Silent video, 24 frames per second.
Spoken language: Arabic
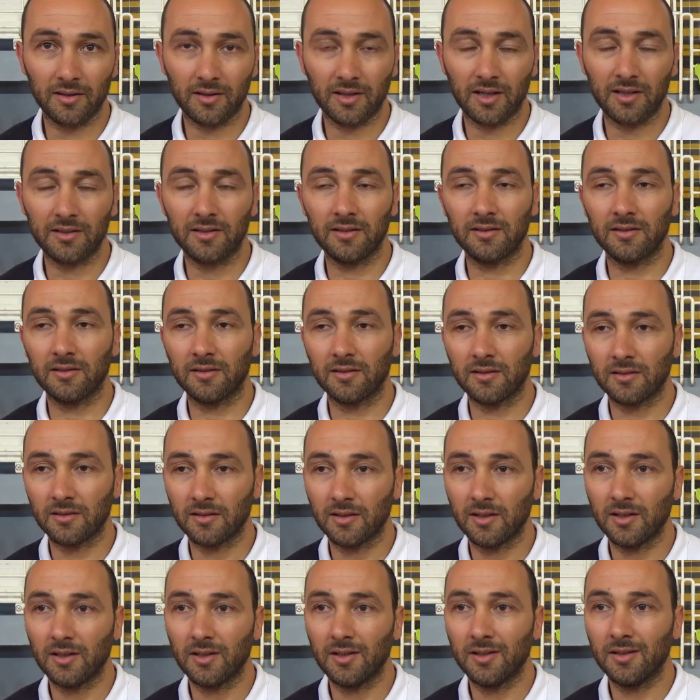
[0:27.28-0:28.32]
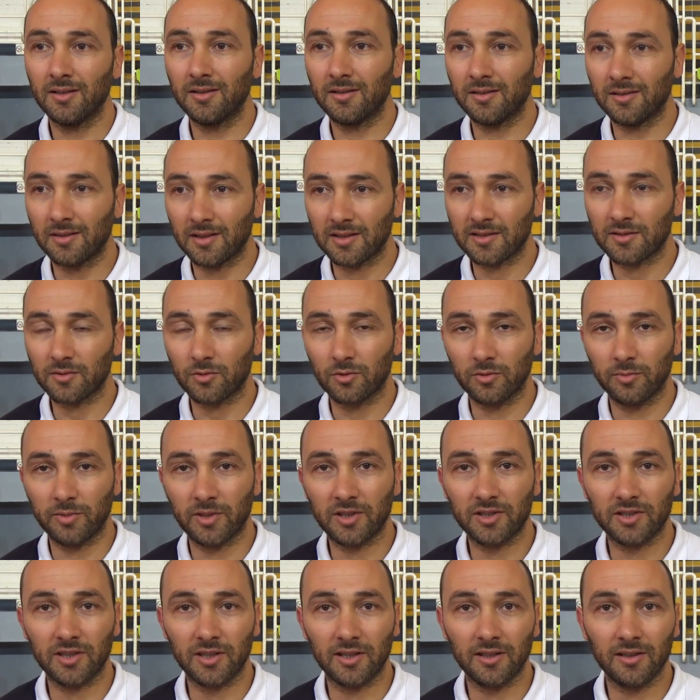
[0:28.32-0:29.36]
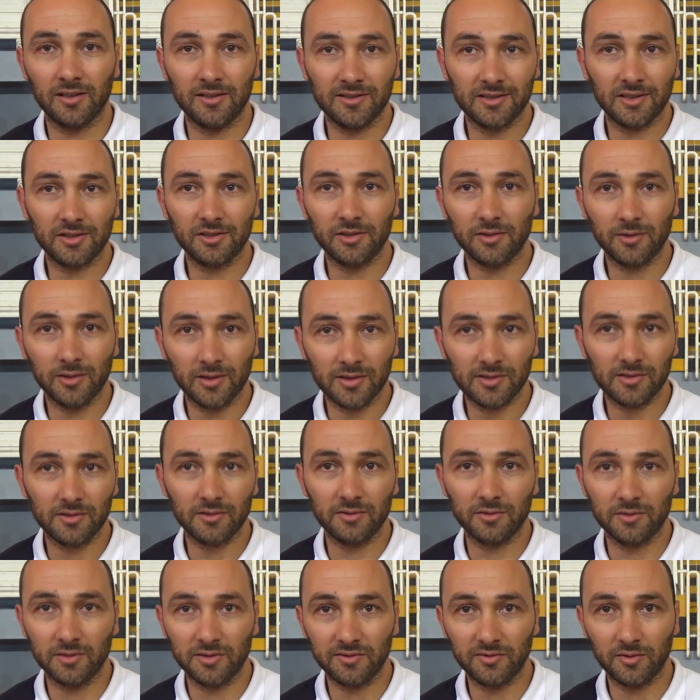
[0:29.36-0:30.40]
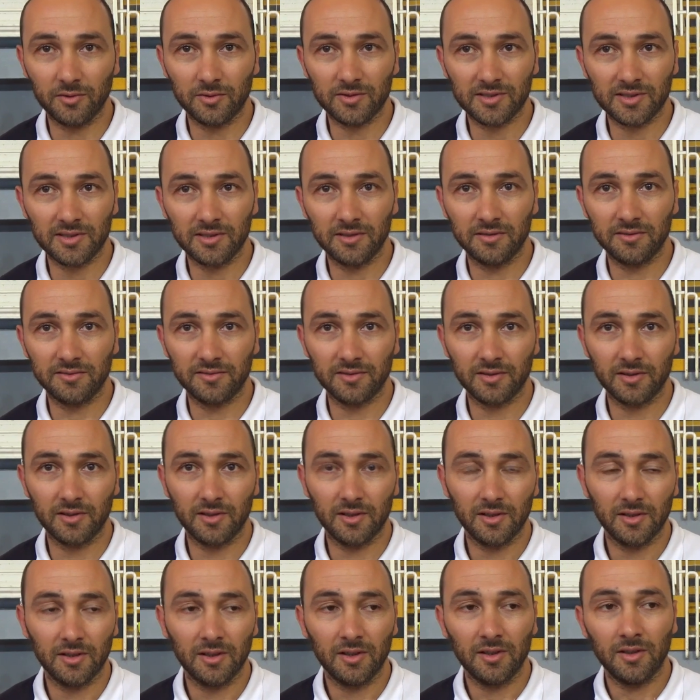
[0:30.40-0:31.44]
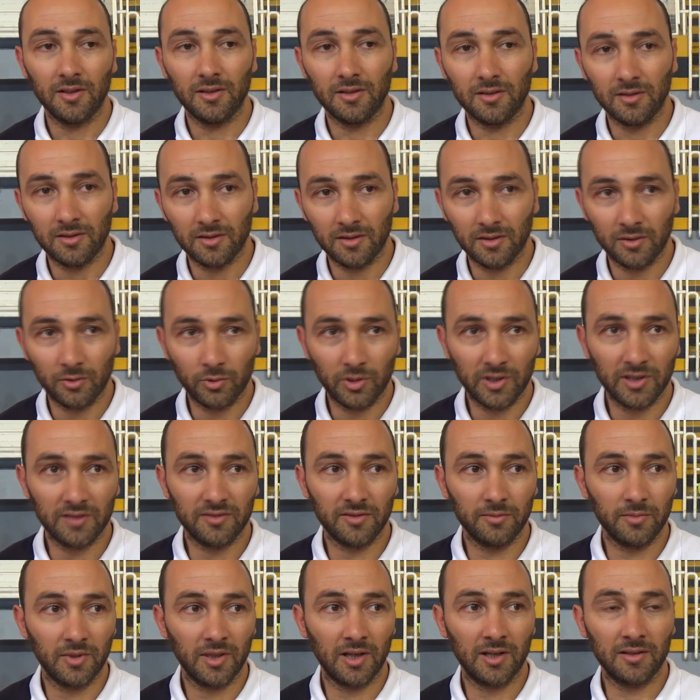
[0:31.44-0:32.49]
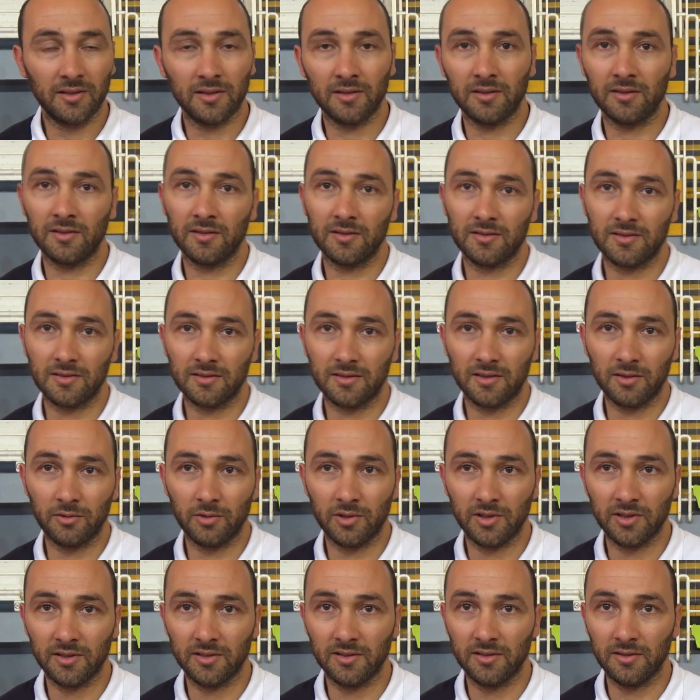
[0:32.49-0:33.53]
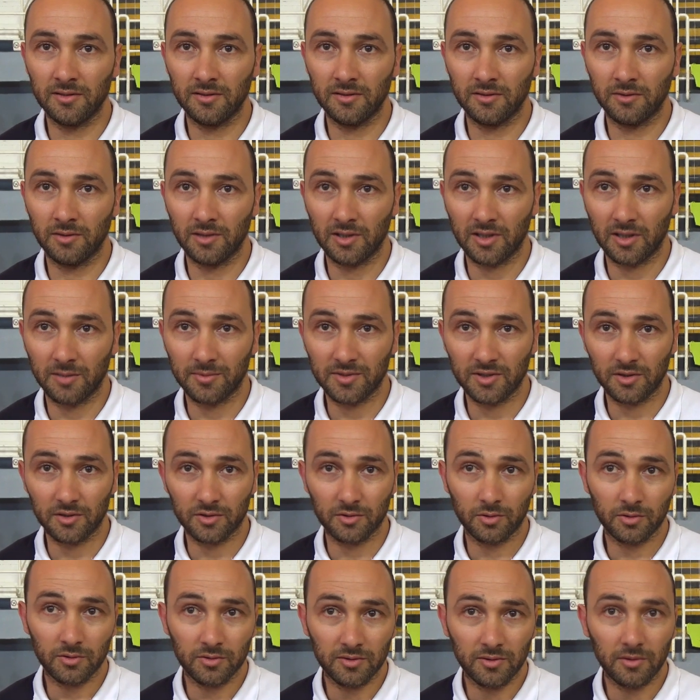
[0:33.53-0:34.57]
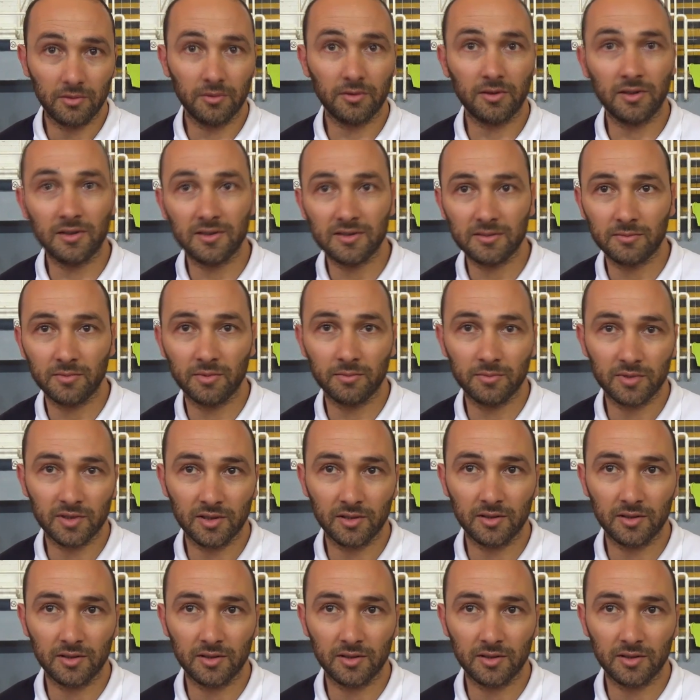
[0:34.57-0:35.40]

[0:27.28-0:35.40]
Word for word: قاعدين ننسقوا برشا على ليزارتيكولاسيون ديفونسيف ولاد فما عندنا سته ولاد ولا خمسه جدد دونك لازمهم